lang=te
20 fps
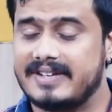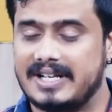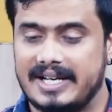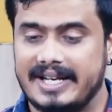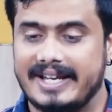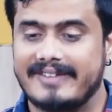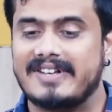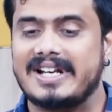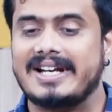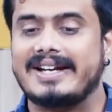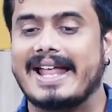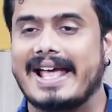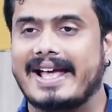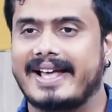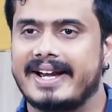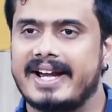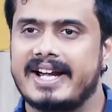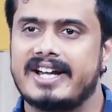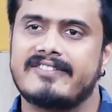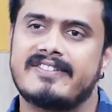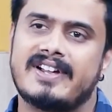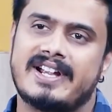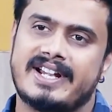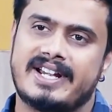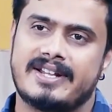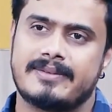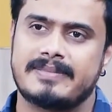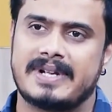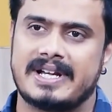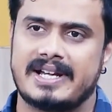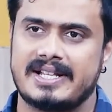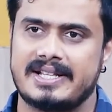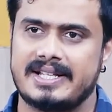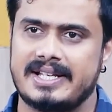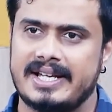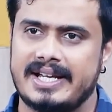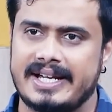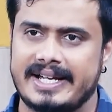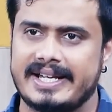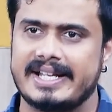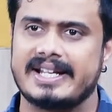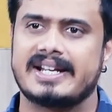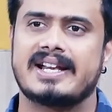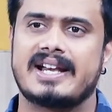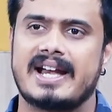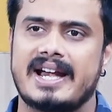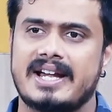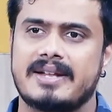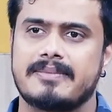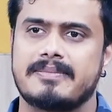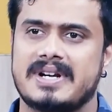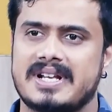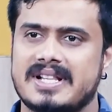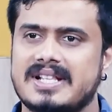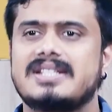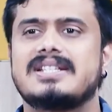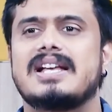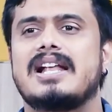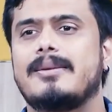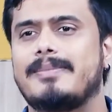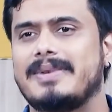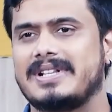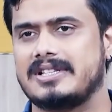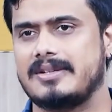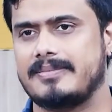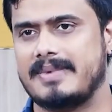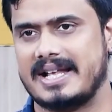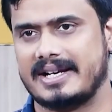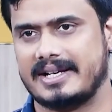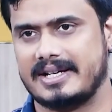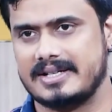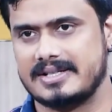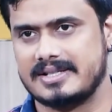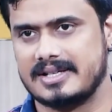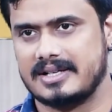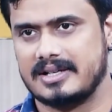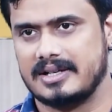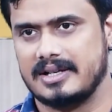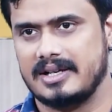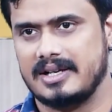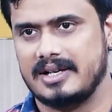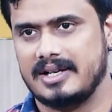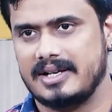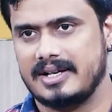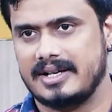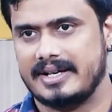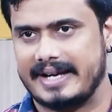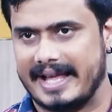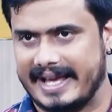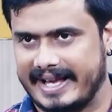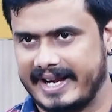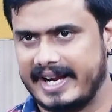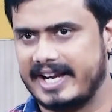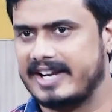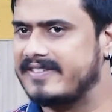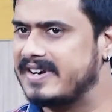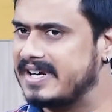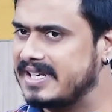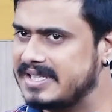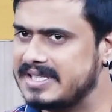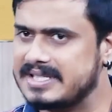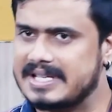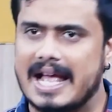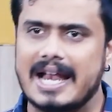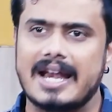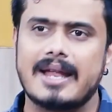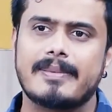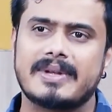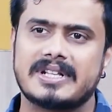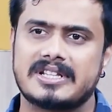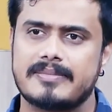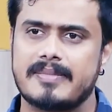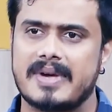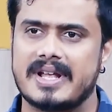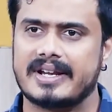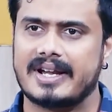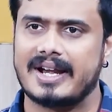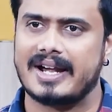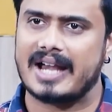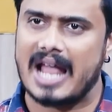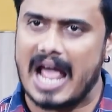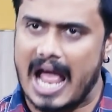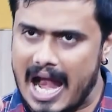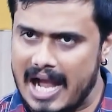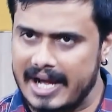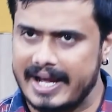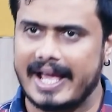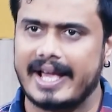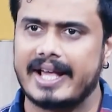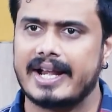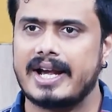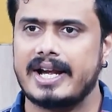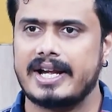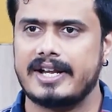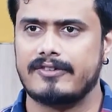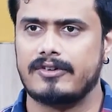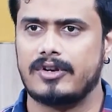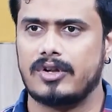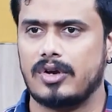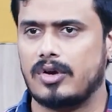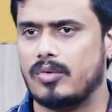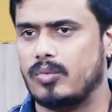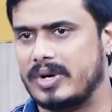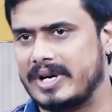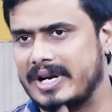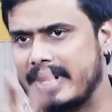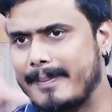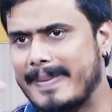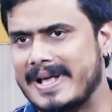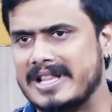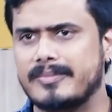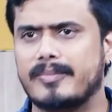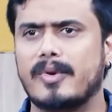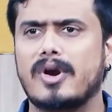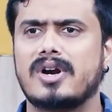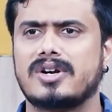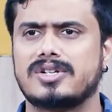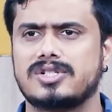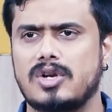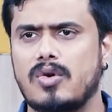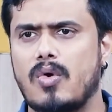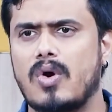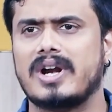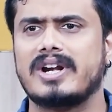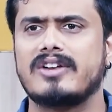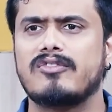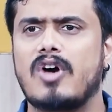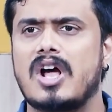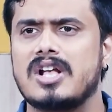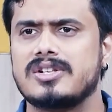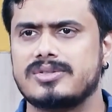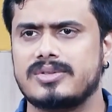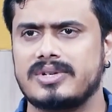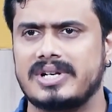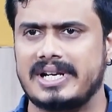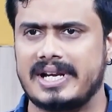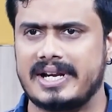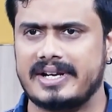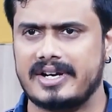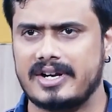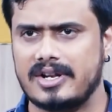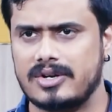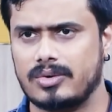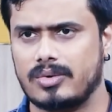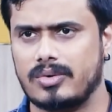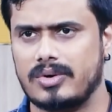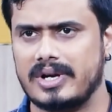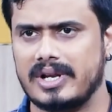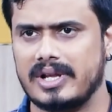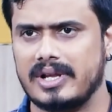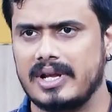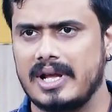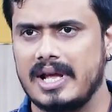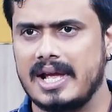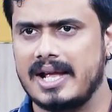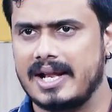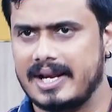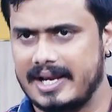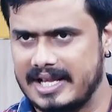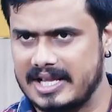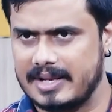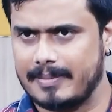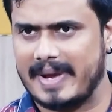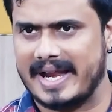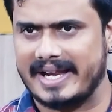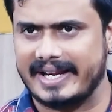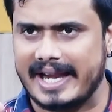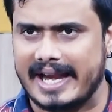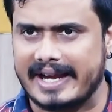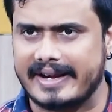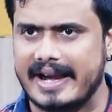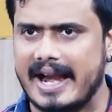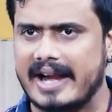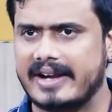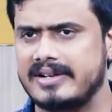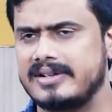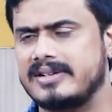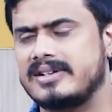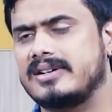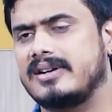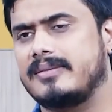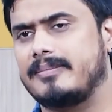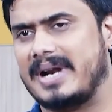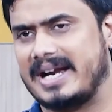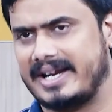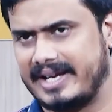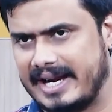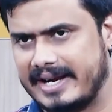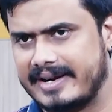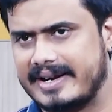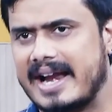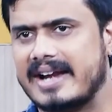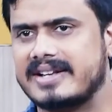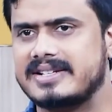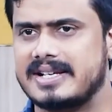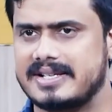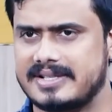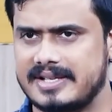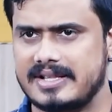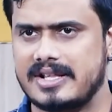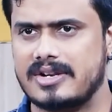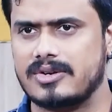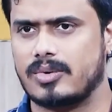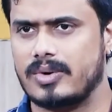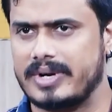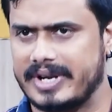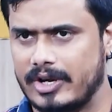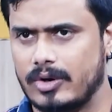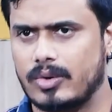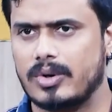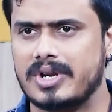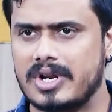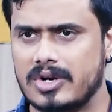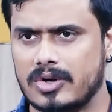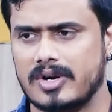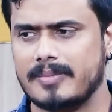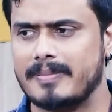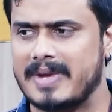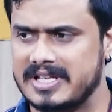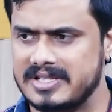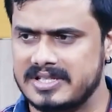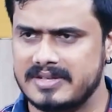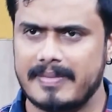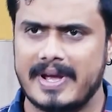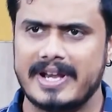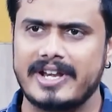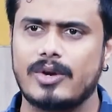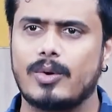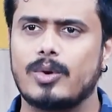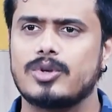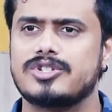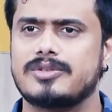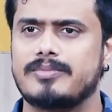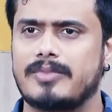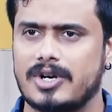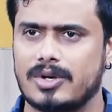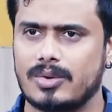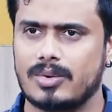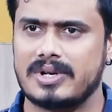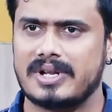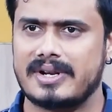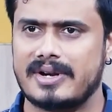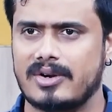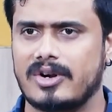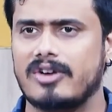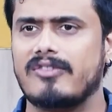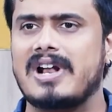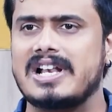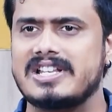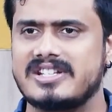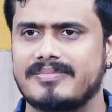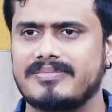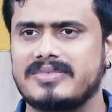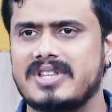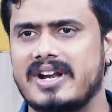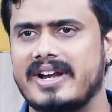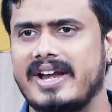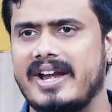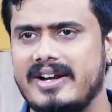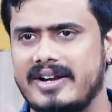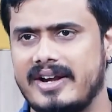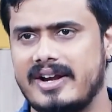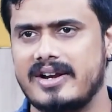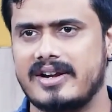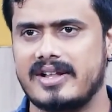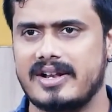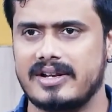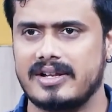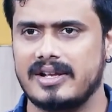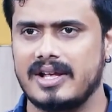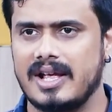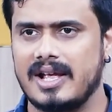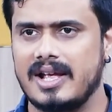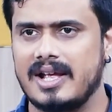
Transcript: ఇవాళ ఇవాళ డెకరేటివ్ ఐటమ్ అనేది ఇంటీరియర్ ఐటమ్ అనేది చాలా పెద్ద మార్కెట్ సార్ డెకరేటివ్ అనేది చాలా పెద్ద మార్కెట్ ఆ డెకరేటివ్ లో ఉన్న పది ప్రొడక్ట్స్ లో ఒకటి వాస్తు రిలేటెడ్ అనుకోండి లేదా మనీ అట్రాక్ట్ మనీ అట్రాక్ట్ చేసేది అనుకోండి ఇంకోటి అనుకుంటే మంచి మనీ కోచ్ని పట్టుకున్నారు అనుకోండి వాళ్ళు చెప్తారు ఏంటేంటని